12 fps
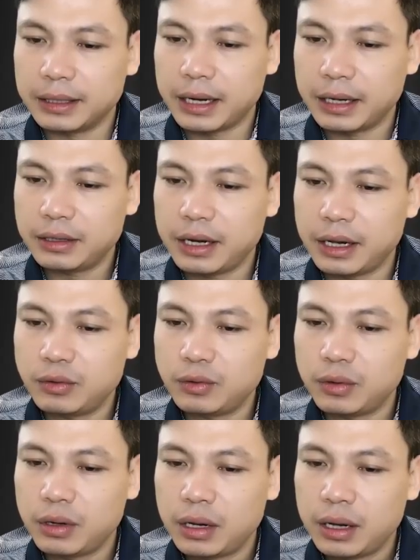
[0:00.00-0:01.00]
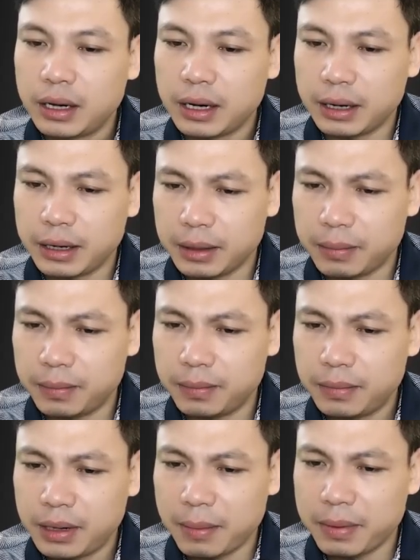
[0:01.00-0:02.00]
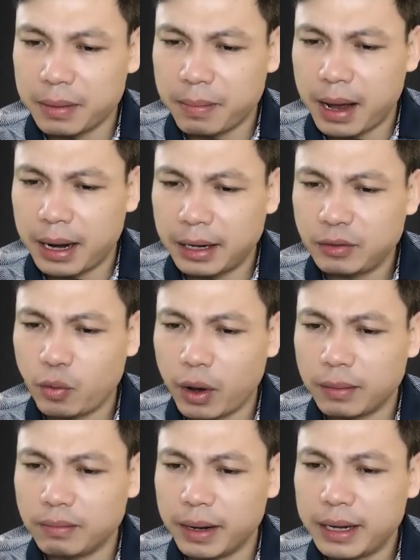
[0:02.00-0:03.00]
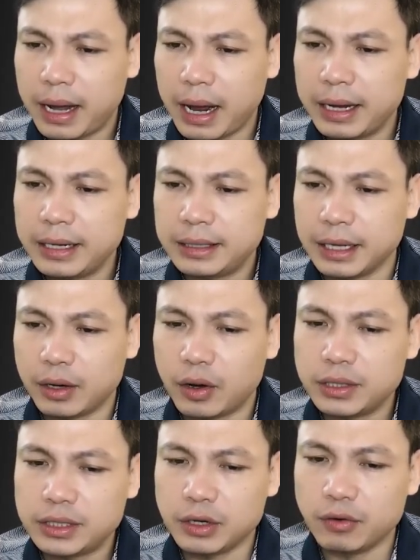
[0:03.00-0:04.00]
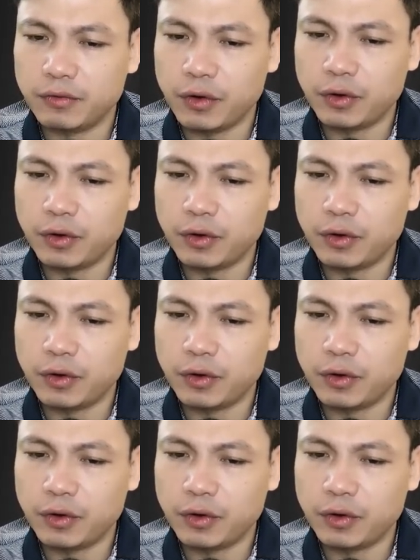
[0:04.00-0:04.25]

Ông Khanh bước đến lão rồi cất lời hỏi. Lão xem liệu có